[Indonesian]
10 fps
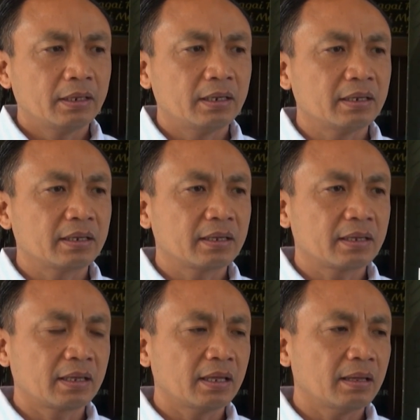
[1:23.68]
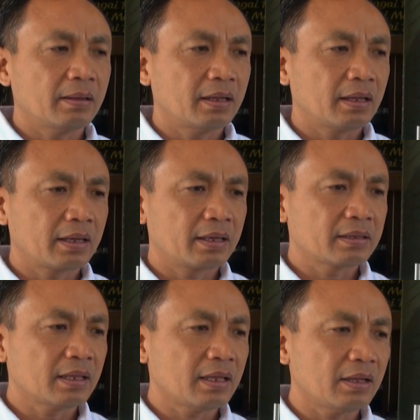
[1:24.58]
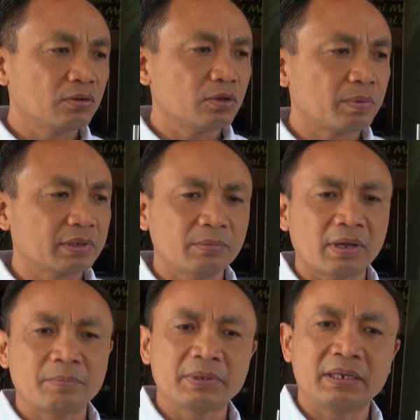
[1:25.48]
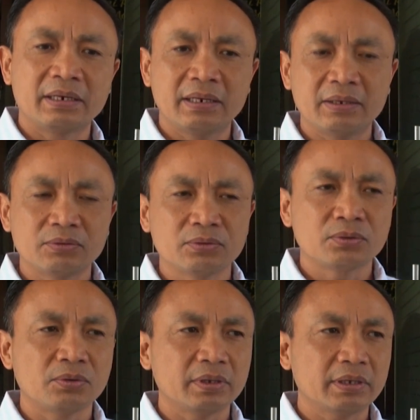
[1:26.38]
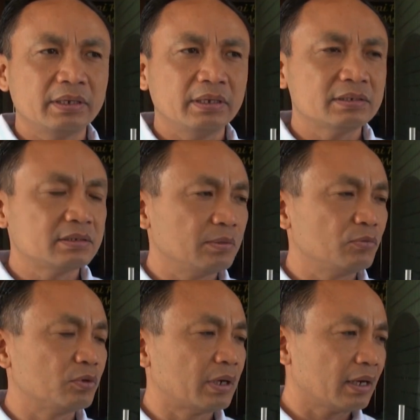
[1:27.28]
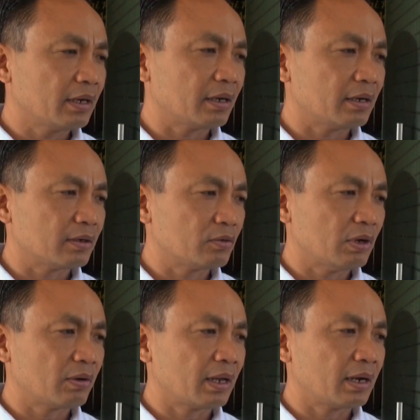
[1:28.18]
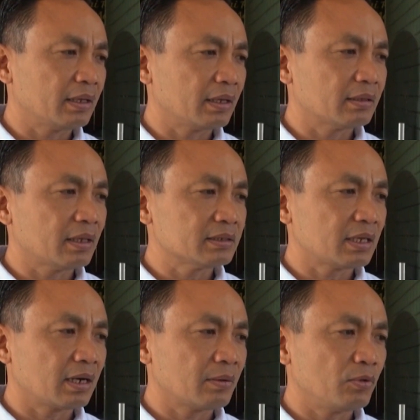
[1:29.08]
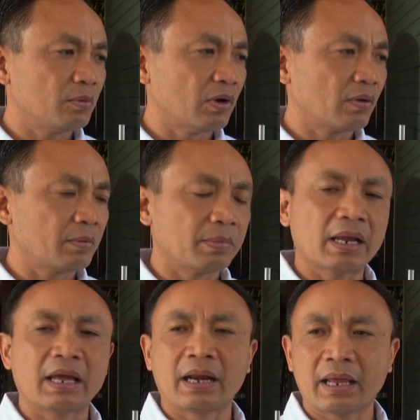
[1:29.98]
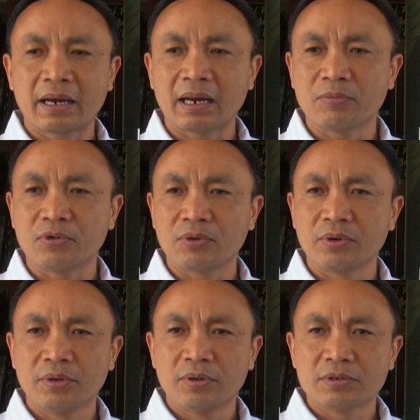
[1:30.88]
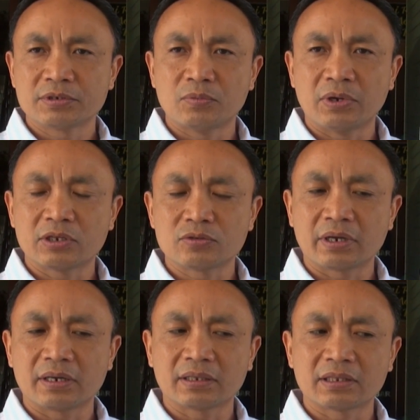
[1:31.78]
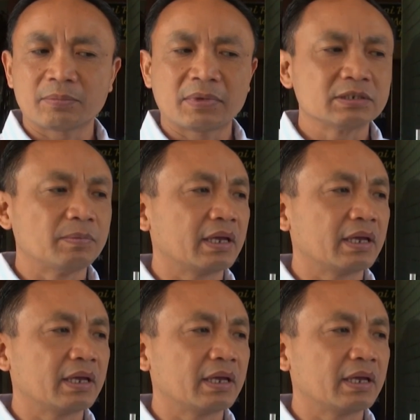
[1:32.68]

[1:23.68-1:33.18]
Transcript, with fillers: Uh, kita untuk pertimbangan penyidik untuk istri muda dan dua orang anaknya kita sekarang belum melakukan penahanan namun semuanya sudah kita tetapkan